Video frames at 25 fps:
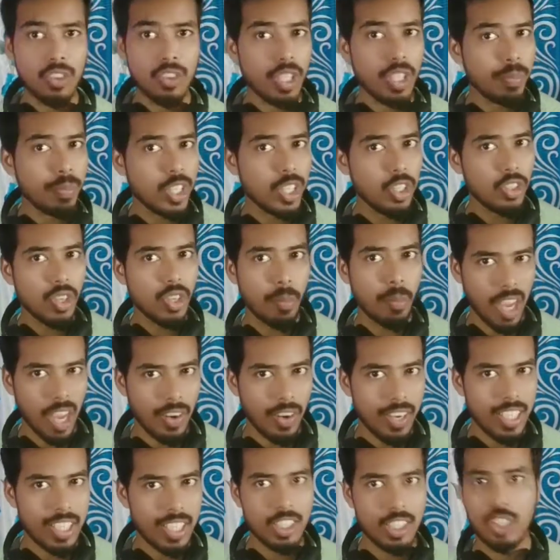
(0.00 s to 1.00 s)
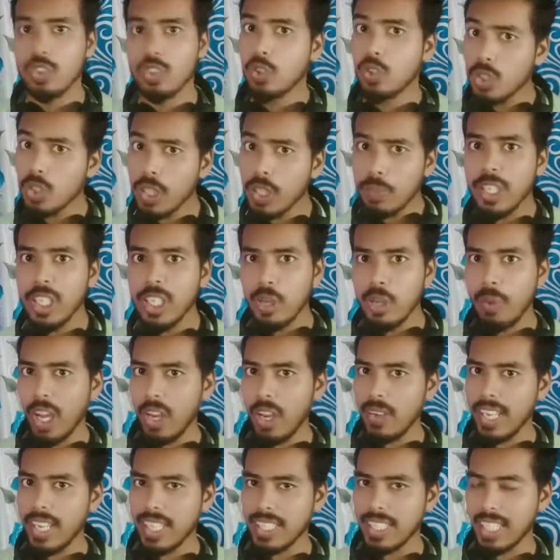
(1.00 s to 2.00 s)
আশা করি ভিডিওটা ভালো লেগেছে যদি ভিডিও
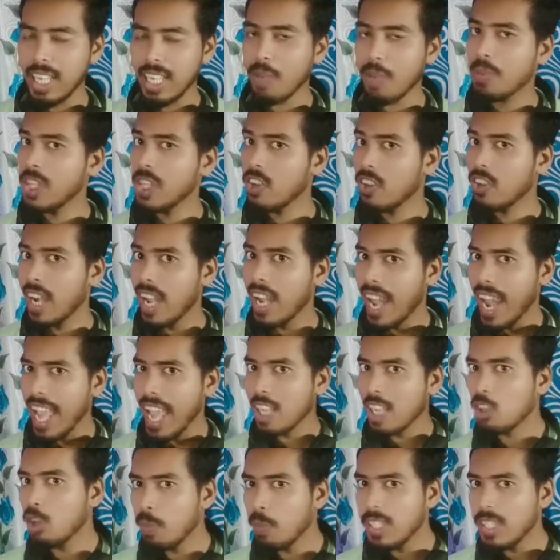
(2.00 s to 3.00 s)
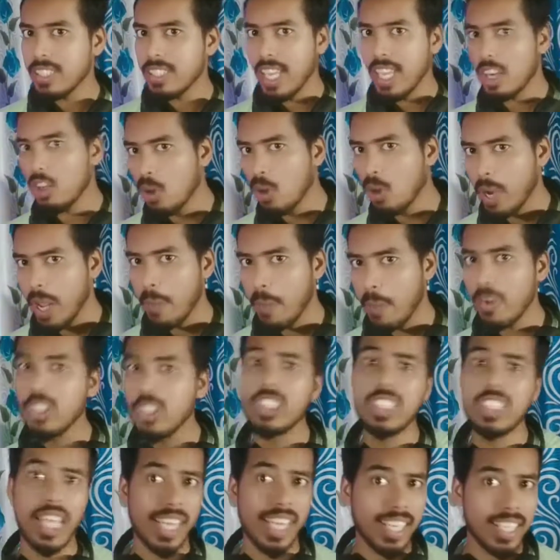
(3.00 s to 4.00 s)
ভালো লেগে থাকে ভিডিওকে লাইক করবেন শেয়ার করবেন এবং
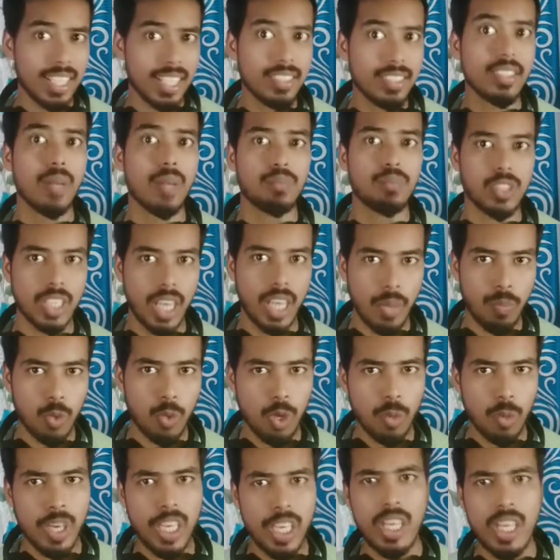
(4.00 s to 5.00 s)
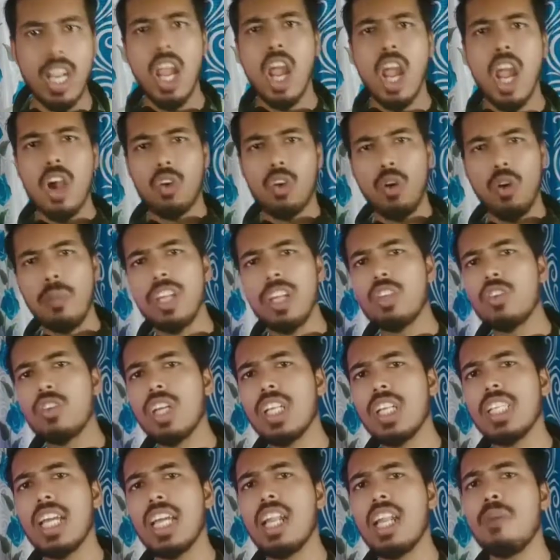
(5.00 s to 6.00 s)
চ্যানেলকে সাবস্ক্রাইব করবেন কমেন্ট
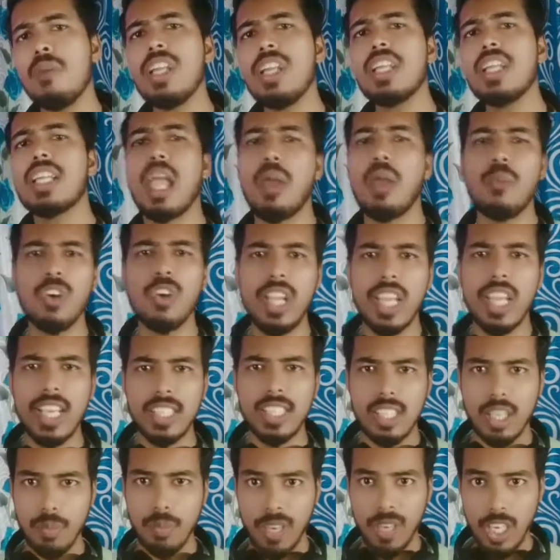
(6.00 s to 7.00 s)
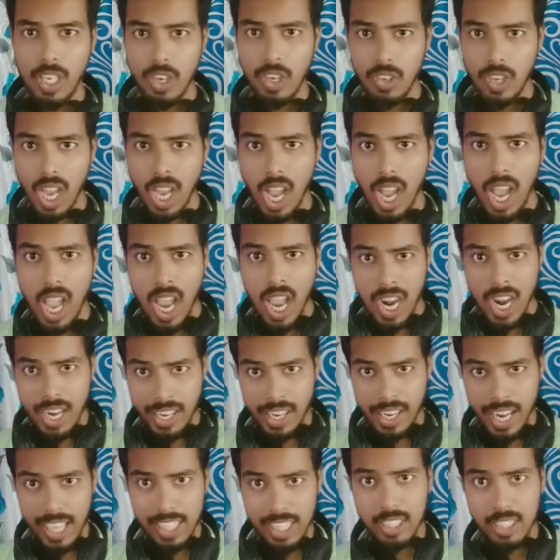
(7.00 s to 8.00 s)
করে জানাবেন কেমন লেগেছে ভিডিওটা
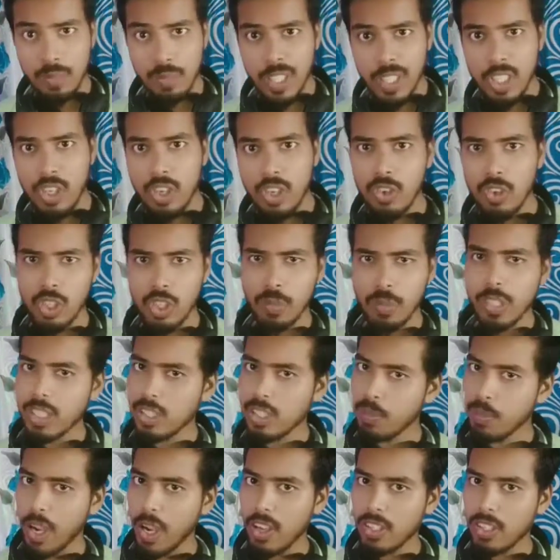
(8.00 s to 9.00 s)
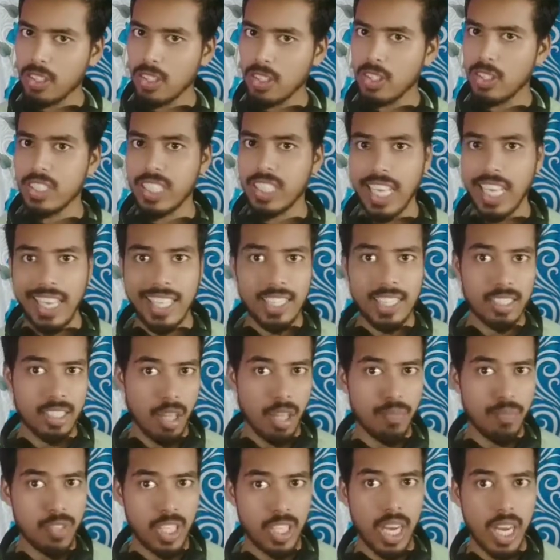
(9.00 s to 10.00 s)
নেক্সট ভিডিও নোটিফিকেশন পাওয়ার জন্য চ্যানেলকে
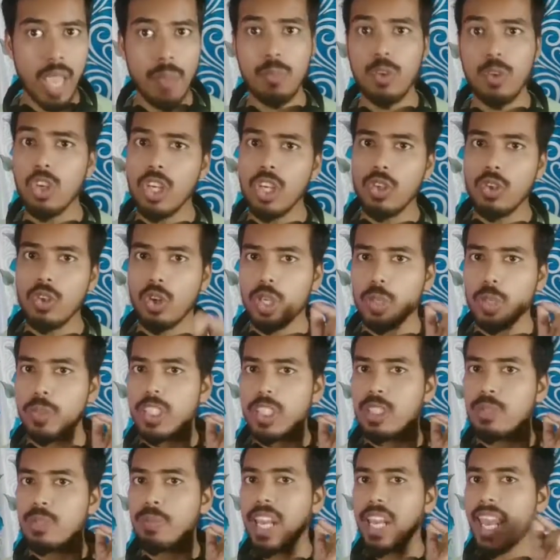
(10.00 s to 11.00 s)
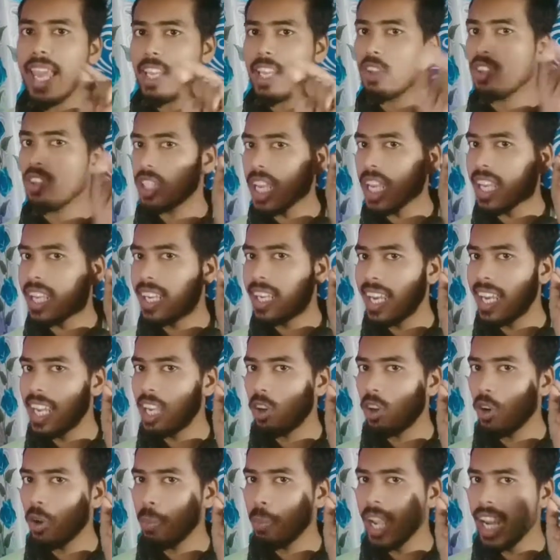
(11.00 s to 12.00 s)
সাবস্ক্রাইব করে নোটিফিকেশন বেল আইকনকে ক্লিক
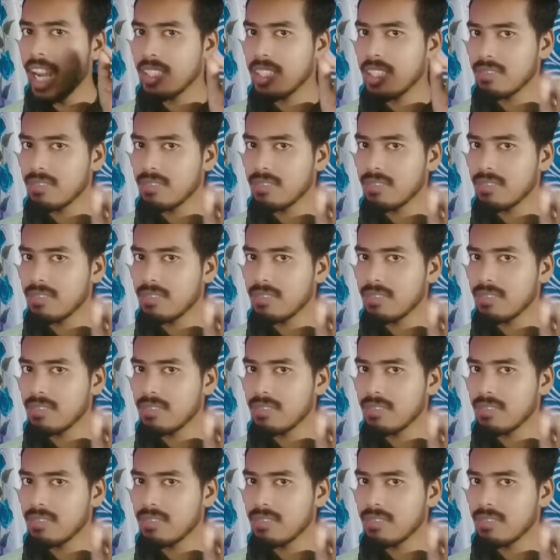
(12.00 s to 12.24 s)
করবেন